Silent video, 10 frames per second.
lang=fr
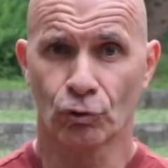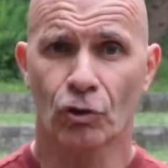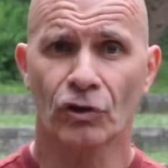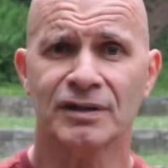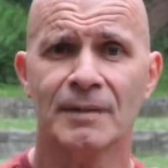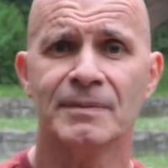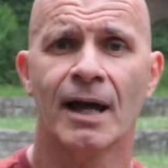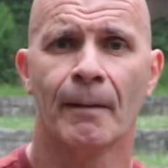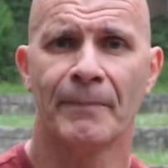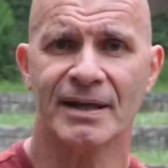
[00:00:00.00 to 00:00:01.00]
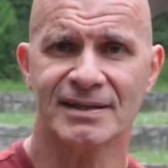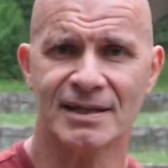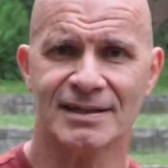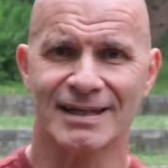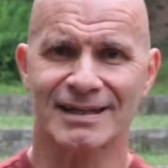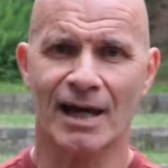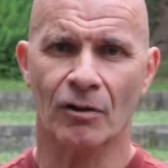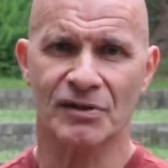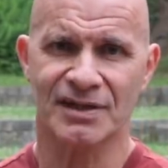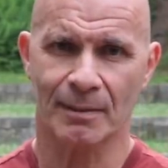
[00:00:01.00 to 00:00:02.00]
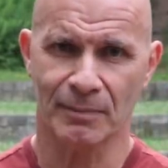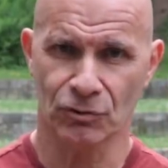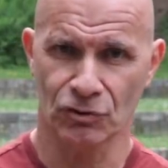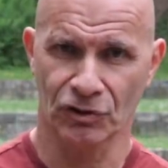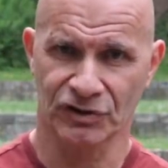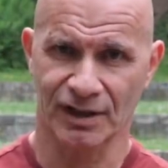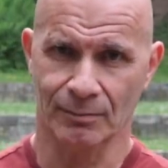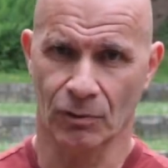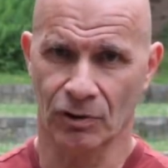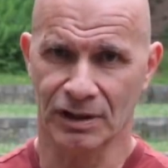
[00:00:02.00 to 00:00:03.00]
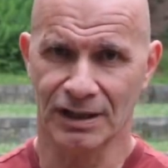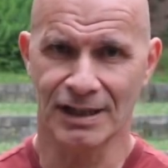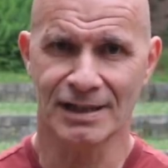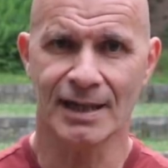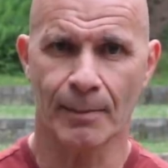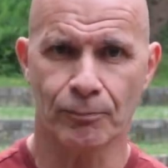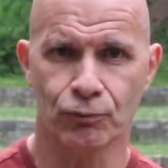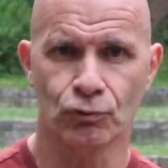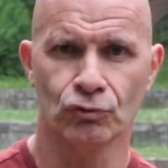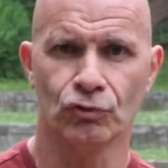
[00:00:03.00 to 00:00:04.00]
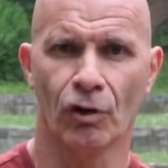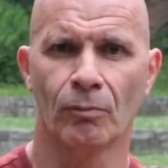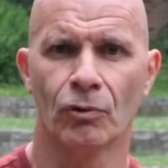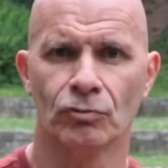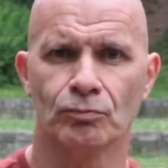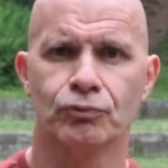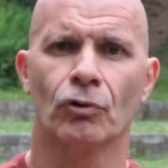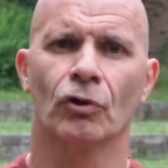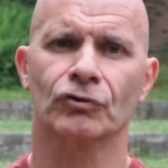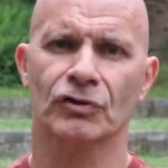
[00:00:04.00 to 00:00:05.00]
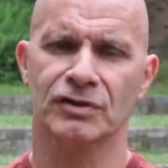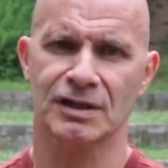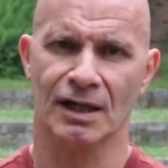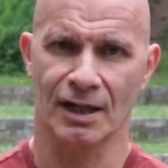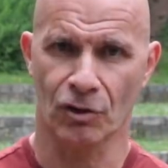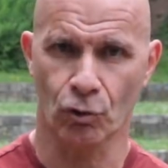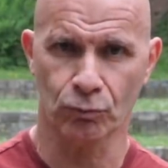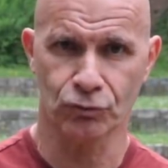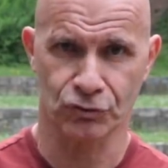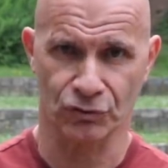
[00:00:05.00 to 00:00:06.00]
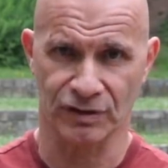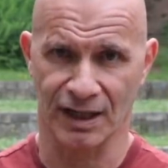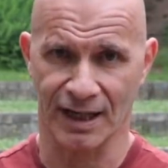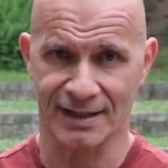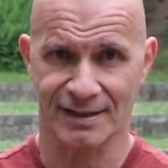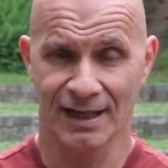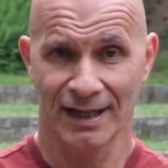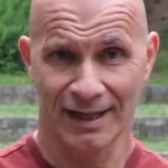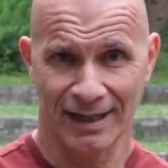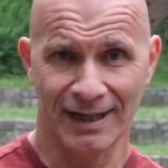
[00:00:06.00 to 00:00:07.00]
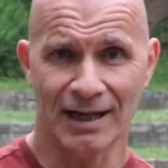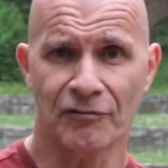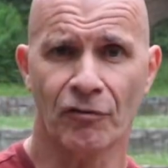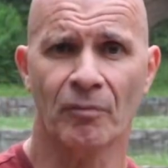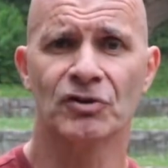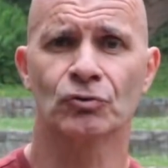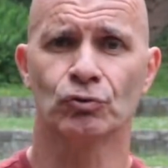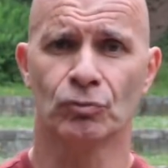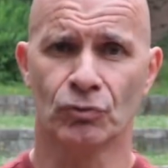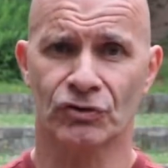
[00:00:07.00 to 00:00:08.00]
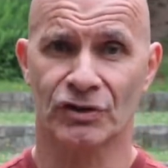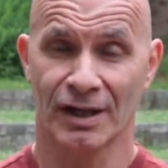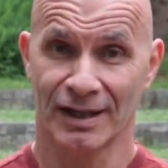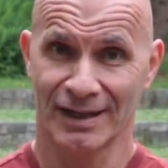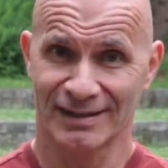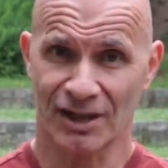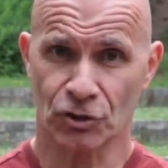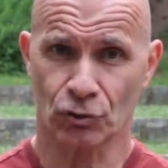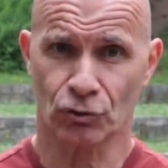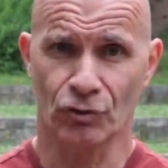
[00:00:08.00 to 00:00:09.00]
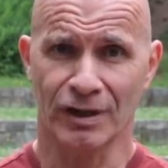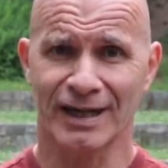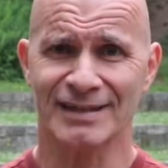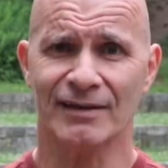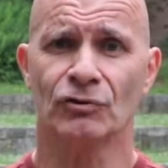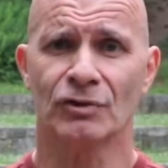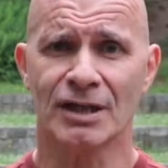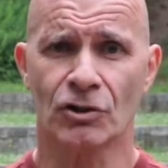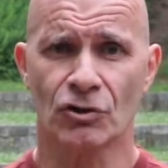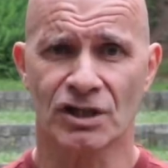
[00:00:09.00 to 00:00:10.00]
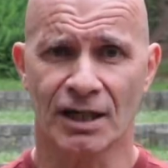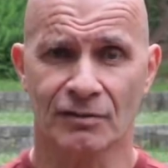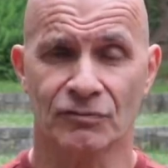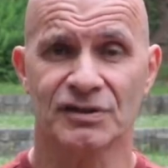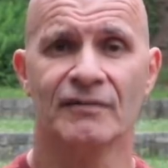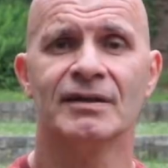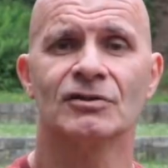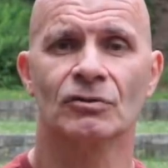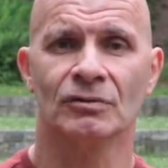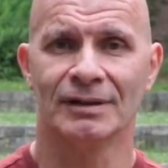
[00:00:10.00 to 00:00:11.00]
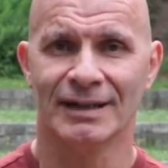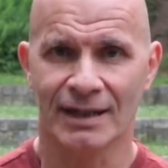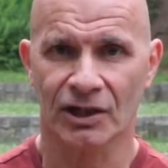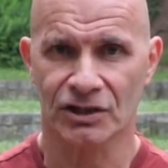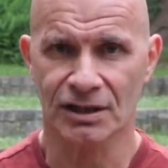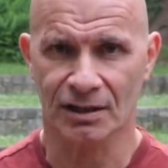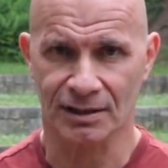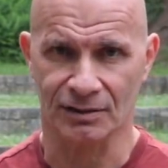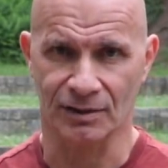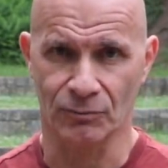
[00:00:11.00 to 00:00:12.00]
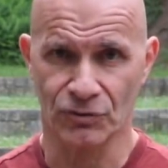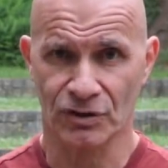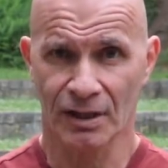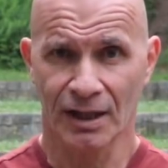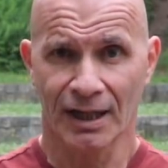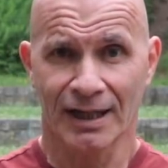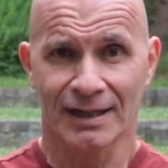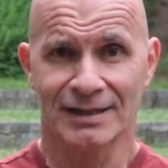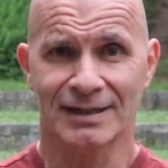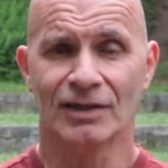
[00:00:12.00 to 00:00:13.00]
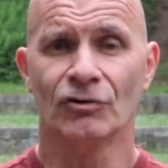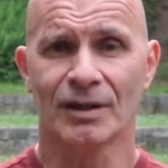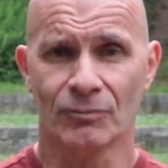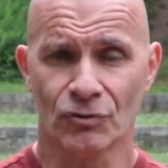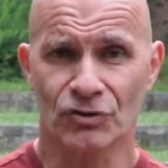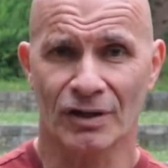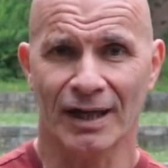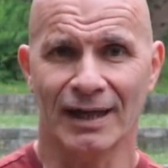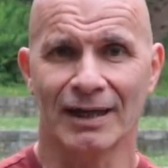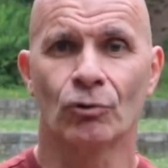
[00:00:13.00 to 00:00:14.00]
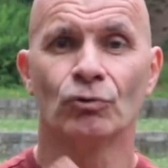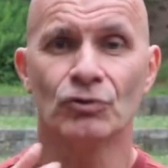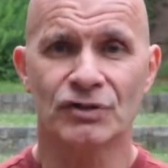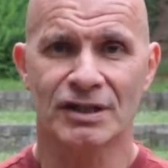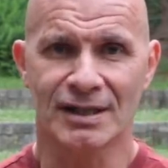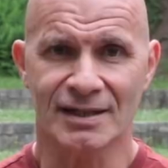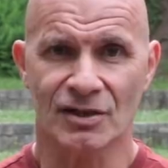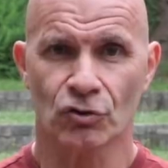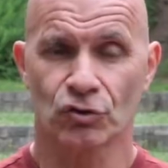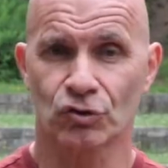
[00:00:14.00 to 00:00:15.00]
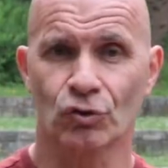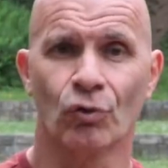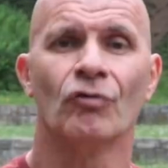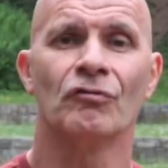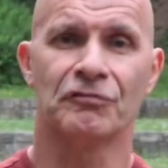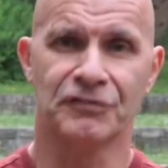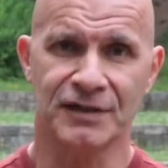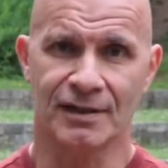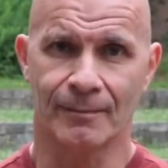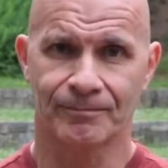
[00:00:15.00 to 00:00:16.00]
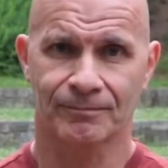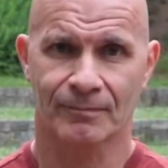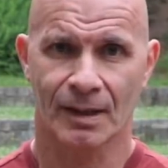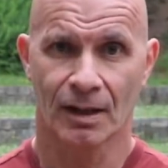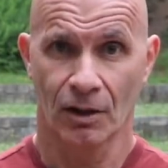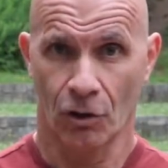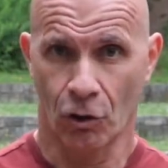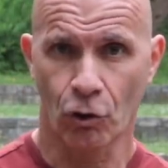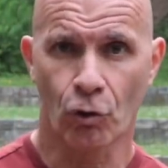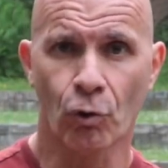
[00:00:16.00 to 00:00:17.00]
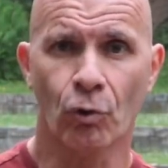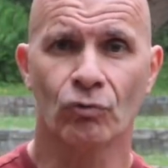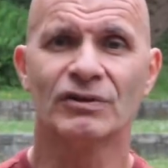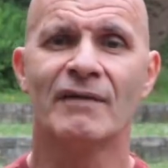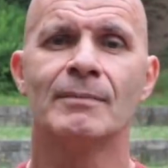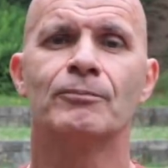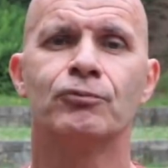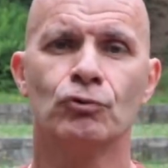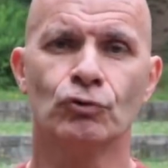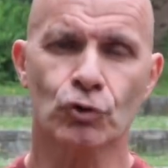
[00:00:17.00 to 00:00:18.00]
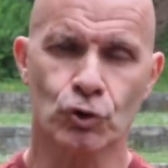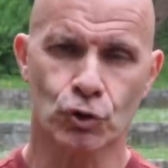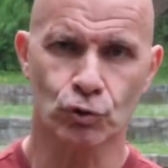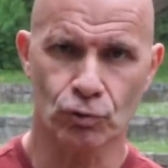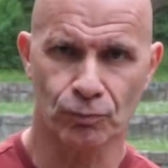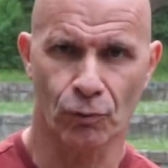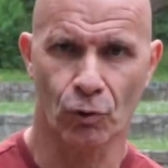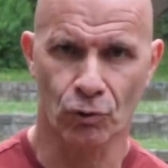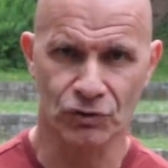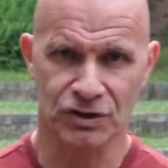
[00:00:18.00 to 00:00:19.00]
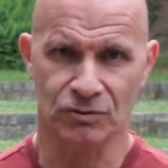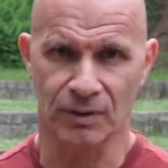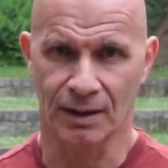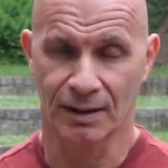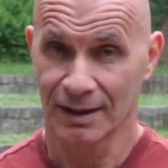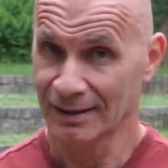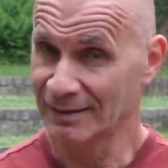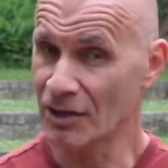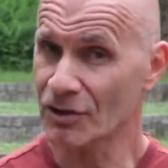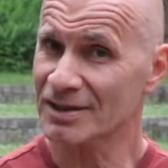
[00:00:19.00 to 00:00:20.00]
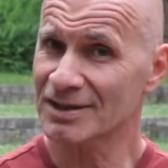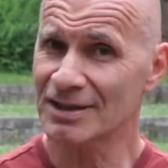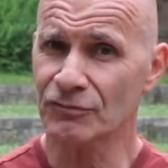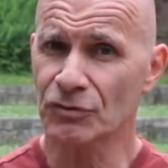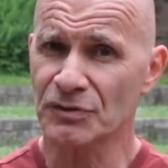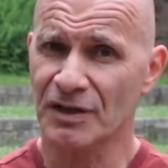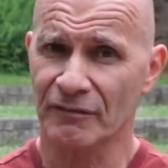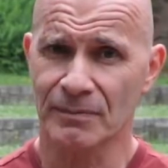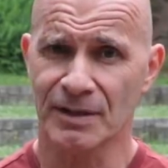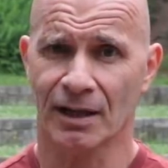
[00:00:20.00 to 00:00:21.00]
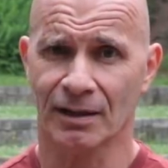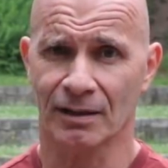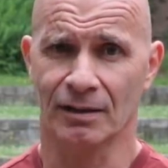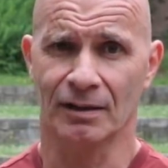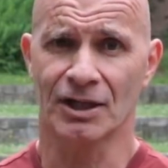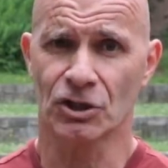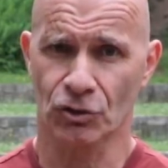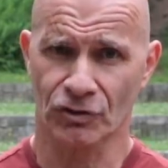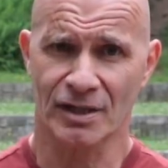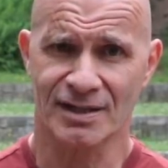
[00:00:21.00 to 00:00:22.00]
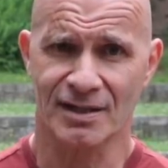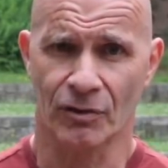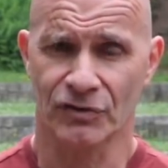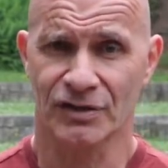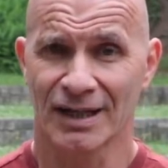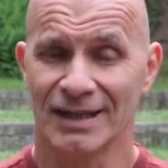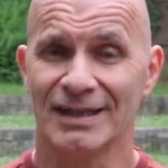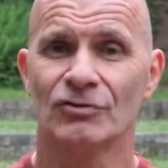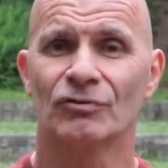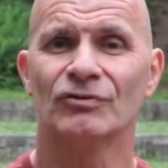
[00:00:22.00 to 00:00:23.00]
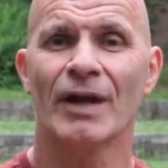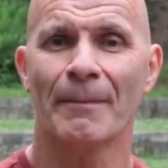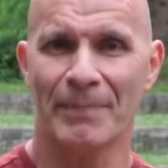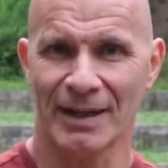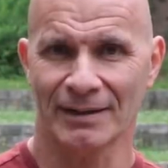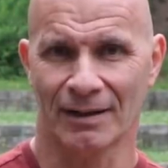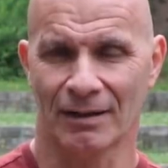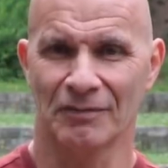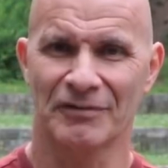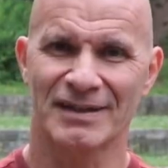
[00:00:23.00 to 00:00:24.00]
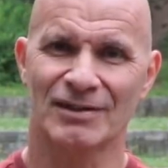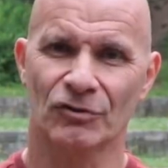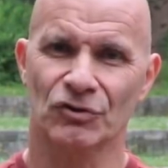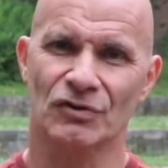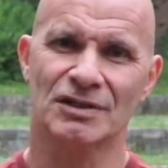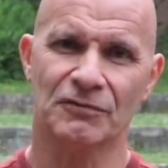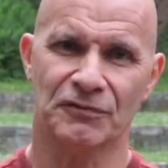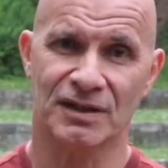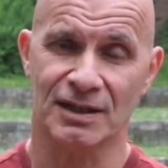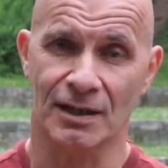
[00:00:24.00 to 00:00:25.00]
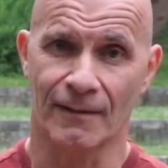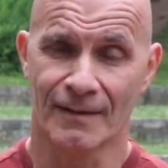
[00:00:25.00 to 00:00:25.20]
Donc retenez bien, passé ces 45 minutes d'entraînement, il n'y a plus d'hormones pour entretenir la combustion des graisses et la formation du muscle, sachant que les réserves de glycogène, vous savez ce qu'on l'énergie hein, qui est dans les muscles, qui est dans les muscles et qu'on utilise sont vides. En gros, vous n'avez plus de jus pour continuer. D'ailleurs, si vous observez bien euh, les gens dans les séances, ils ont de la peine. La fin de séance est difficile.